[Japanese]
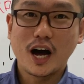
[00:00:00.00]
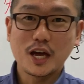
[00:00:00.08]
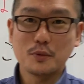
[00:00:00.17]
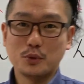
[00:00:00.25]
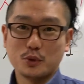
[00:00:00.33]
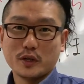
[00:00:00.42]

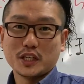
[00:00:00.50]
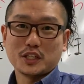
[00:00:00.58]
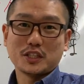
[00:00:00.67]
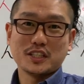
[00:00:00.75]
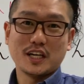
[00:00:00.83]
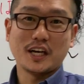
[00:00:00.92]
iPhone と私
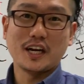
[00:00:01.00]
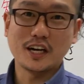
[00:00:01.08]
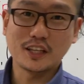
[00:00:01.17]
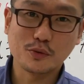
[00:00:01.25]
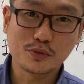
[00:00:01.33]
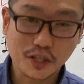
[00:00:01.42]
はつなげら
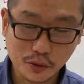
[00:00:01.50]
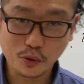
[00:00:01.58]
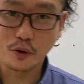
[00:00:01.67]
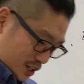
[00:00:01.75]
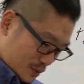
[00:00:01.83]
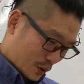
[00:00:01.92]
れてるんですけ
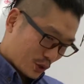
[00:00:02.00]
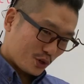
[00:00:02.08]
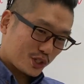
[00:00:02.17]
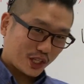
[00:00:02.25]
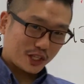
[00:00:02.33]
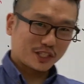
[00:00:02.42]
ど、今こう
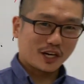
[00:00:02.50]
有線でつ